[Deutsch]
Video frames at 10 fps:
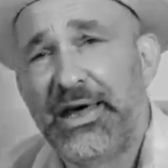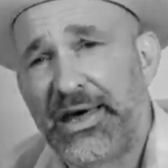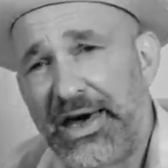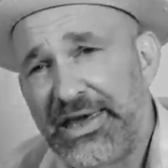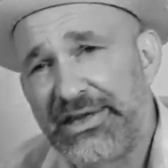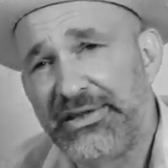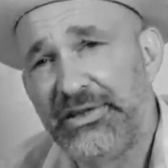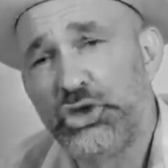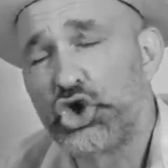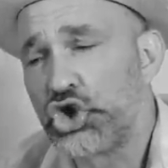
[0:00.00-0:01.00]

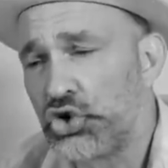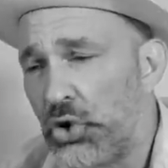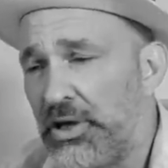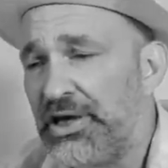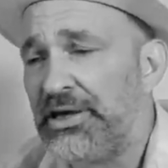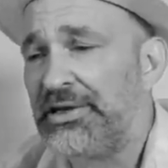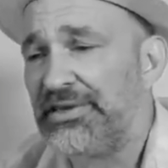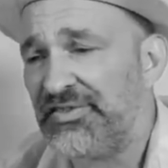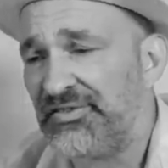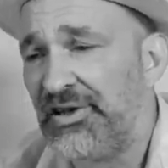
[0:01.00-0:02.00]
reichen Steuer
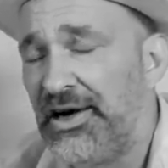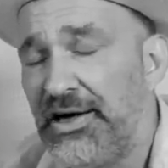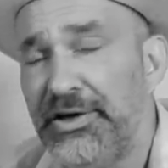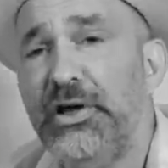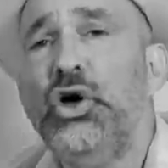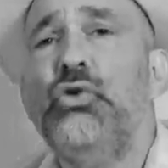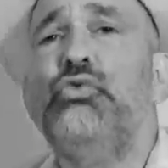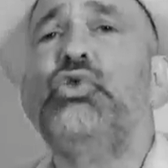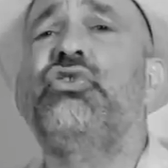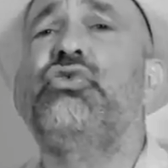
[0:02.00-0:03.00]
zahlen.
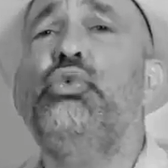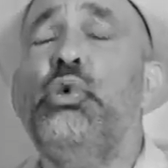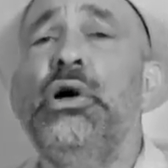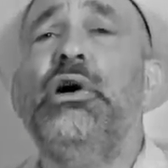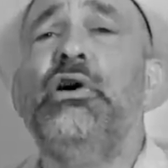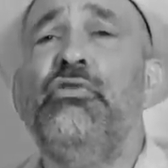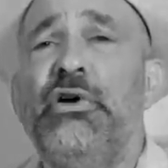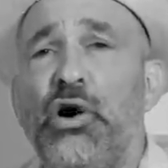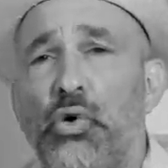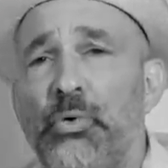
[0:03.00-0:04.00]
Wozu?
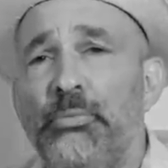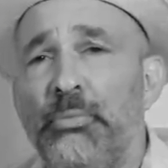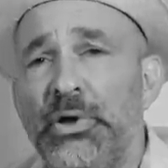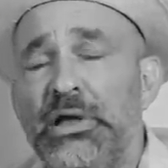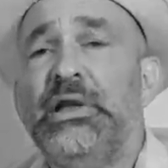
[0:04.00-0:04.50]
Warum?